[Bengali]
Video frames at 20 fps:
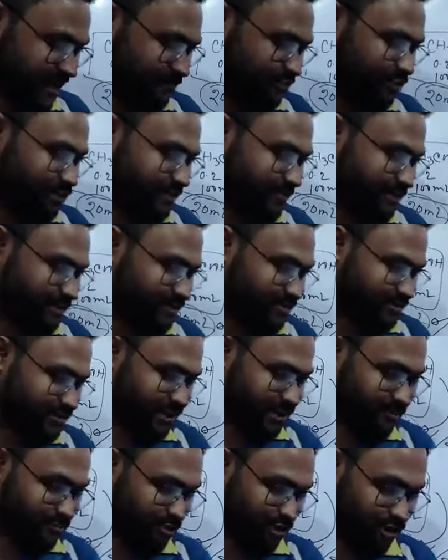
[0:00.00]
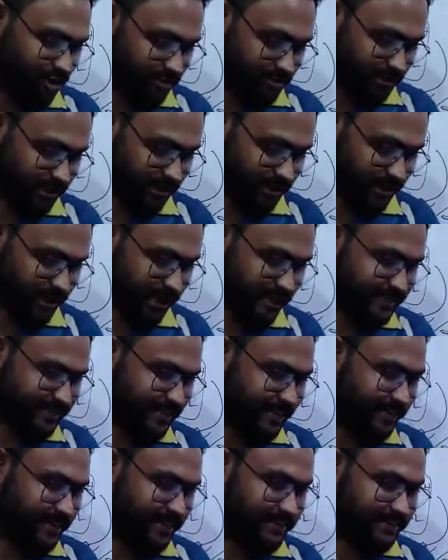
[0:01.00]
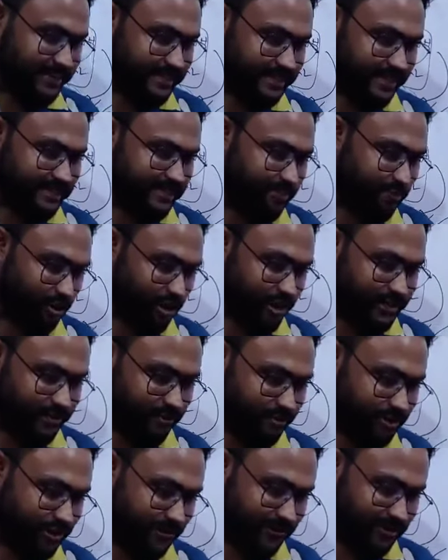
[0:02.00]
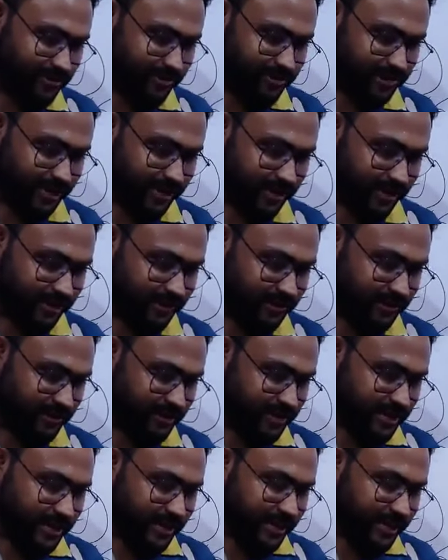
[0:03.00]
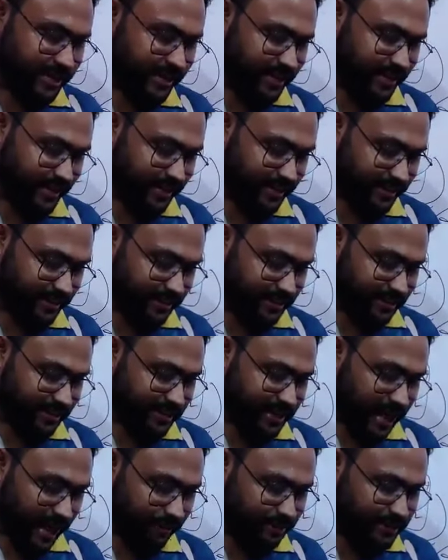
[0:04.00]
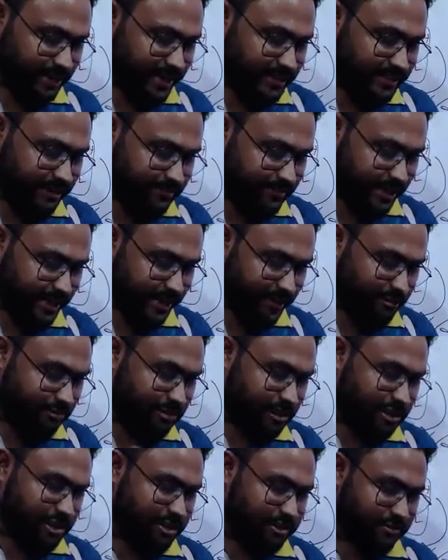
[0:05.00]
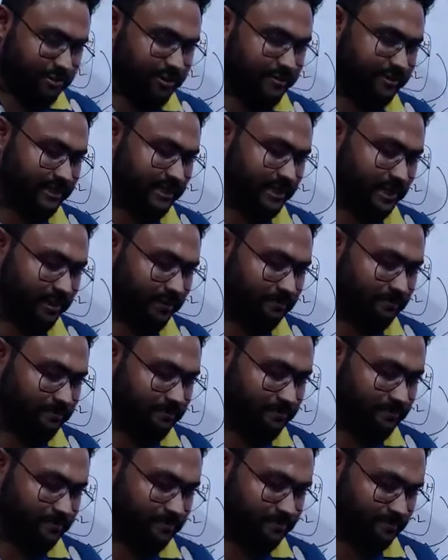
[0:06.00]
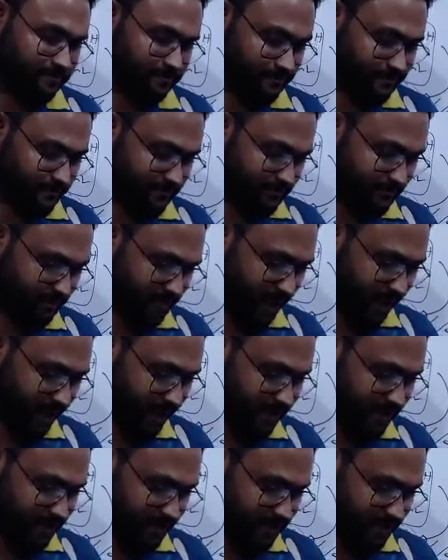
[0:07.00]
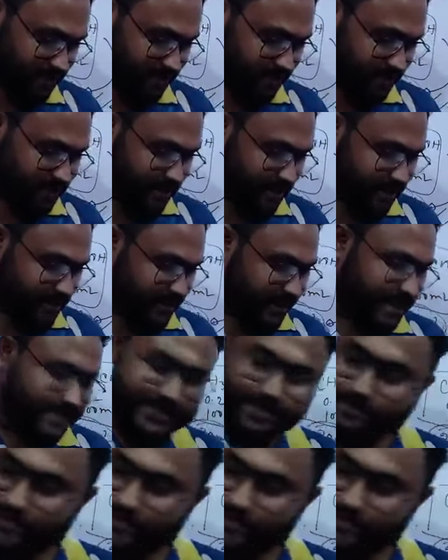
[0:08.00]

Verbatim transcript: এই বুঝতে পারছিস কিনা বল আজকের ক্লাসে যা যা পড়াইছি বুঝতে পারছিস কিনা কিরে আমি তো এই চ্যাপ্টারে এক ঘন্টা শেষ করে ফেললাম প্রায় তো এই